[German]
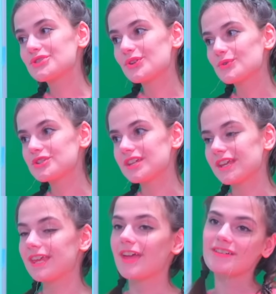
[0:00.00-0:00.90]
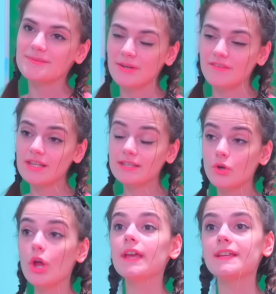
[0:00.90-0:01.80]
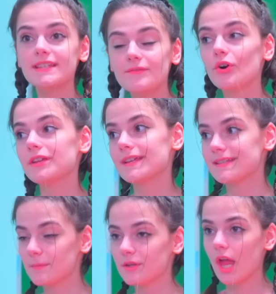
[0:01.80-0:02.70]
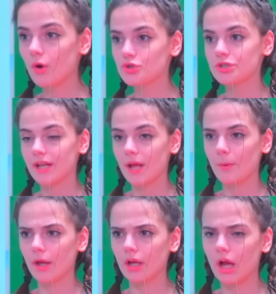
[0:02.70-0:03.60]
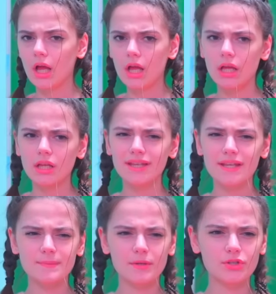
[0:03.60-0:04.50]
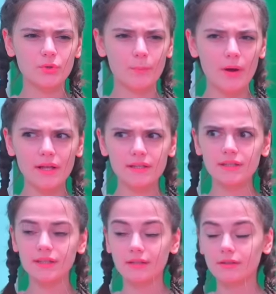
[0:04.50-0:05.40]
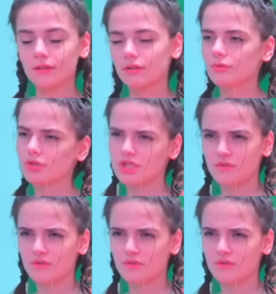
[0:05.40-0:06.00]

Nun, Schüler, hallo. Ich vertrete heute Lehrer Mike. Ich sehe, die Bunnies sind gar nicht hier.